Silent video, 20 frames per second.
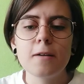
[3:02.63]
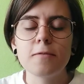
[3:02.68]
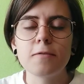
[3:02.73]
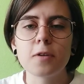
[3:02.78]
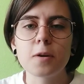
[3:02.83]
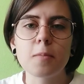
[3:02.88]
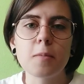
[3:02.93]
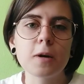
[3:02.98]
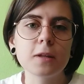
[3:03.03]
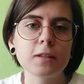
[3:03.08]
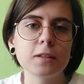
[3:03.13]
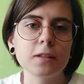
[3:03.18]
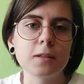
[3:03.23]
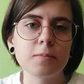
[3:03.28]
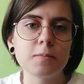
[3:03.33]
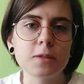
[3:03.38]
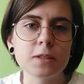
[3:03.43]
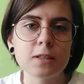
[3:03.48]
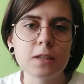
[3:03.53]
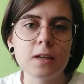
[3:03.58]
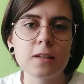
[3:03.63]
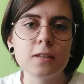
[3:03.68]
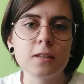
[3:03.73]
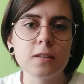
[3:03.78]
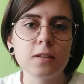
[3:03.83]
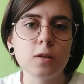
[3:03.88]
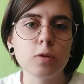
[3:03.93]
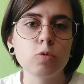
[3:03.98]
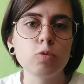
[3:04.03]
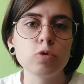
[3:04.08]
формата
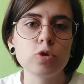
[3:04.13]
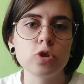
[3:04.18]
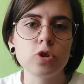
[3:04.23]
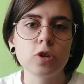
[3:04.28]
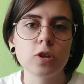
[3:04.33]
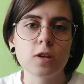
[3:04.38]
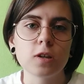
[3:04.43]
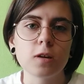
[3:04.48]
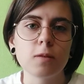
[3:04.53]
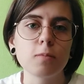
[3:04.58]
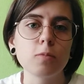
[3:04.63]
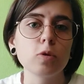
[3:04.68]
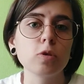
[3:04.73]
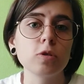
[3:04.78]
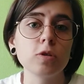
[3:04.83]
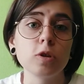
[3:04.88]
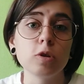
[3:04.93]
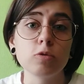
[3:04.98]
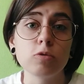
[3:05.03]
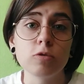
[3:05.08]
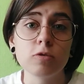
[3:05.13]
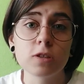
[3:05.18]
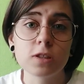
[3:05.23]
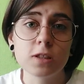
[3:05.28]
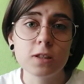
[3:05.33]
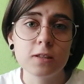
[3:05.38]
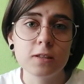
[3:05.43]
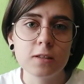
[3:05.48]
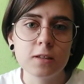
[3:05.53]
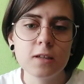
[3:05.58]
написания научных работ для
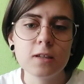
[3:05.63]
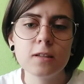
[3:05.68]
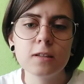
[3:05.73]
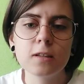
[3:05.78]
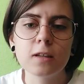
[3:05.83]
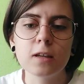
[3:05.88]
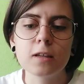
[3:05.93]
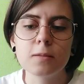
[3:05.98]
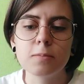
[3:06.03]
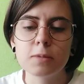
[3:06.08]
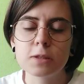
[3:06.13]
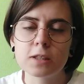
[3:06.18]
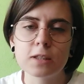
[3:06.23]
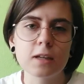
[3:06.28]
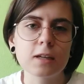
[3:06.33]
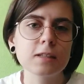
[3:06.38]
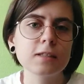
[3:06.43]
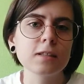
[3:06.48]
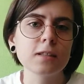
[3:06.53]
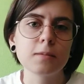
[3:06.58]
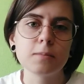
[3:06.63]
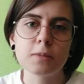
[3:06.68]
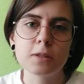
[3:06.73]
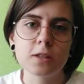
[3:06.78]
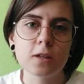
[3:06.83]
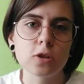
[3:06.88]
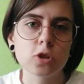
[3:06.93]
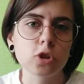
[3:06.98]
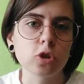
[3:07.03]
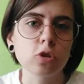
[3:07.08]
университета и постараться
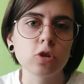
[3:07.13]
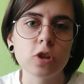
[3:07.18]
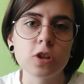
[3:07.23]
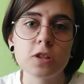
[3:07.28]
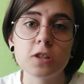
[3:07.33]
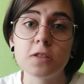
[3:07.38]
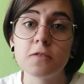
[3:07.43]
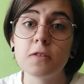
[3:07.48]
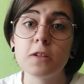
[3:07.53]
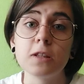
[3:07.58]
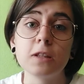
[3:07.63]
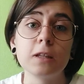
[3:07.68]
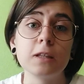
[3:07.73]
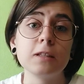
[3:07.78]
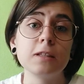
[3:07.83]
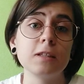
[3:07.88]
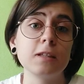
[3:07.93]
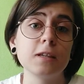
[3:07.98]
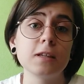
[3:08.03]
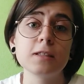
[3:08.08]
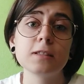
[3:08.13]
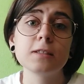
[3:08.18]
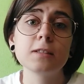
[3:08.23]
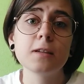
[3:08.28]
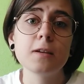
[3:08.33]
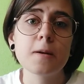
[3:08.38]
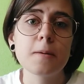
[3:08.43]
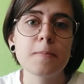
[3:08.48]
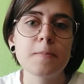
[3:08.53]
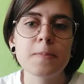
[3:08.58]
написать что-то действительно
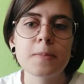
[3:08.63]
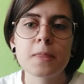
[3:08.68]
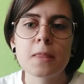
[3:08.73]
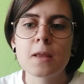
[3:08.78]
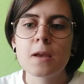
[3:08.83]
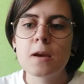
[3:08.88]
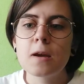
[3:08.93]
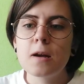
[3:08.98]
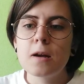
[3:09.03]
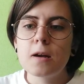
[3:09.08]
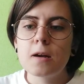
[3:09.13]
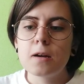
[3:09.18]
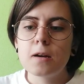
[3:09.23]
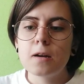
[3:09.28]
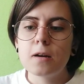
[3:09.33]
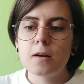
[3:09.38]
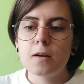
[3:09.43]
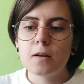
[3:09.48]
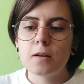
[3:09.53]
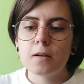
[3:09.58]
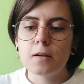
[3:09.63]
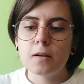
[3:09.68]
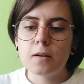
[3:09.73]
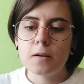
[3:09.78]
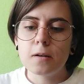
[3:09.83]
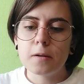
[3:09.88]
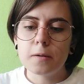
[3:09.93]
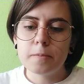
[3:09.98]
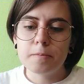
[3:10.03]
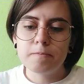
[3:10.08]
интересное,
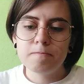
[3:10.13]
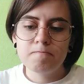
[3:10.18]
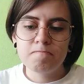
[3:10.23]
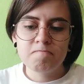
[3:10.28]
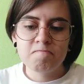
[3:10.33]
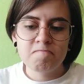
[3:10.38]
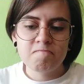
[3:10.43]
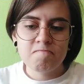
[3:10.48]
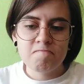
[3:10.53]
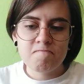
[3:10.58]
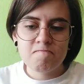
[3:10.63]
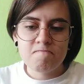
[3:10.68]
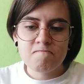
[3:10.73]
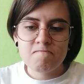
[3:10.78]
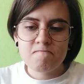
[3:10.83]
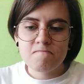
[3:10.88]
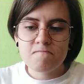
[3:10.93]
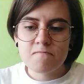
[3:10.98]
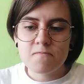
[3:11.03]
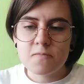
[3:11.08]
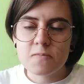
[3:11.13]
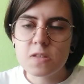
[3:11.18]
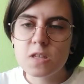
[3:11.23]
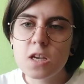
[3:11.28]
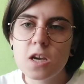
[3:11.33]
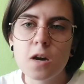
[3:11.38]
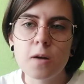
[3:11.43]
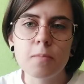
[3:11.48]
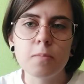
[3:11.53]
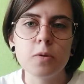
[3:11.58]
а,
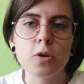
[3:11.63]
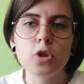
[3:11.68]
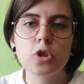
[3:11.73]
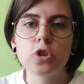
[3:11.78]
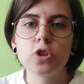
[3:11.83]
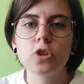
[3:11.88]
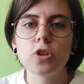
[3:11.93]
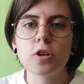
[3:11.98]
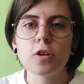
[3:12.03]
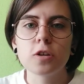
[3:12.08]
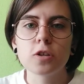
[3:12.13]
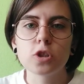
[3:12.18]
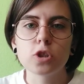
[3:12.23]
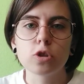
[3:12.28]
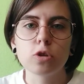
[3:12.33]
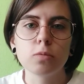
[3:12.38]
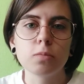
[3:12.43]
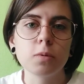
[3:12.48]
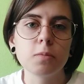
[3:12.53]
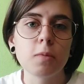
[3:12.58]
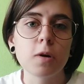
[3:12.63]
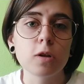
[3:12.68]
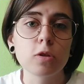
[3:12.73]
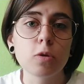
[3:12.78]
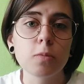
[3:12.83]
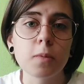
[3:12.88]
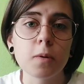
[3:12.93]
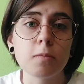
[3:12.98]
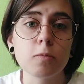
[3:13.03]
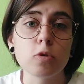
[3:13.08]
необычное, чтобы
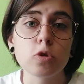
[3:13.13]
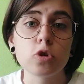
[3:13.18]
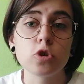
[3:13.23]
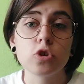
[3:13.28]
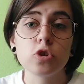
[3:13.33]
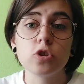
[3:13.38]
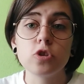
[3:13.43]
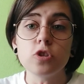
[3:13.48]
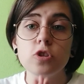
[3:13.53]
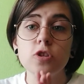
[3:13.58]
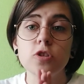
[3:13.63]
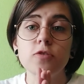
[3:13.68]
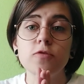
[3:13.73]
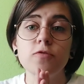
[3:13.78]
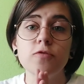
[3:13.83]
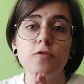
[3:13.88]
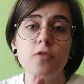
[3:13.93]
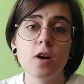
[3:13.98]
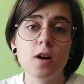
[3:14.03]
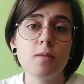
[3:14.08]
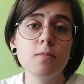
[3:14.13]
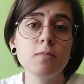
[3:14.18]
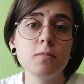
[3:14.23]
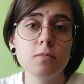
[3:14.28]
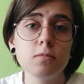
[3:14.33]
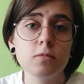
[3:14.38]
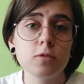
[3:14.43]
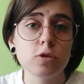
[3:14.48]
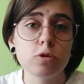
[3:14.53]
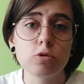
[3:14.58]
могло помочь и
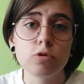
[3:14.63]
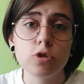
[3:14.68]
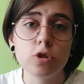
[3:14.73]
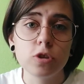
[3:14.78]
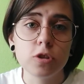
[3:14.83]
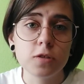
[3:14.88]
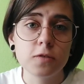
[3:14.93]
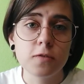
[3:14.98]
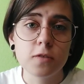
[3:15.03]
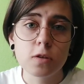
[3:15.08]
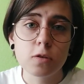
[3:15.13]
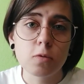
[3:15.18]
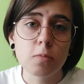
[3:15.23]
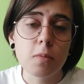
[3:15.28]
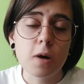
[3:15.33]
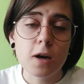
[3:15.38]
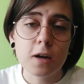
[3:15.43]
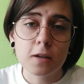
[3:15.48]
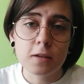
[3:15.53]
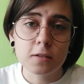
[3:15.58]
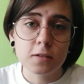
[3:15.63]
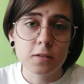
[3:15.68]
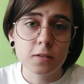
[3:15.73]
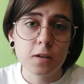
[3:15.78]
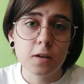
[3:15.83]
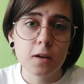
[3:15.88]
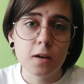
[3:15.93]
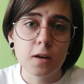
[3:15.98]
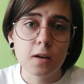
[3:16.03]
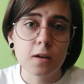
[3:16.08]
вам изучить сферу
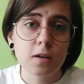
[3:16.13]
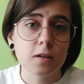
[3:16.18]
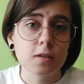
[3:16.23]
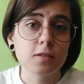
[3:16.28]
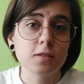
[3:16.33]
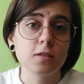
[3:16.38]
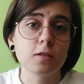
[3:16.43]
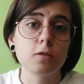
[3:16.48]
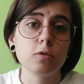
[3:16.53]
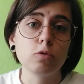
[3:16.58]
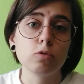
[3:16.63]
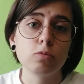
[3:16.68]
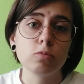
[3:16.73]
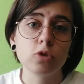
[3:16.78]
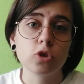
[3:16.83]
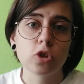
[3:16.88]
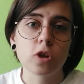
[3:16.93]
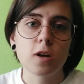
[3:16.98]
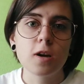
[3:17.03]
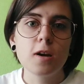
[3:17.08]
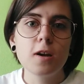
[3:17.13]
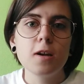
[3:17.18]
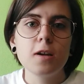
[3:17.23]
маркетинга гораздо глубже,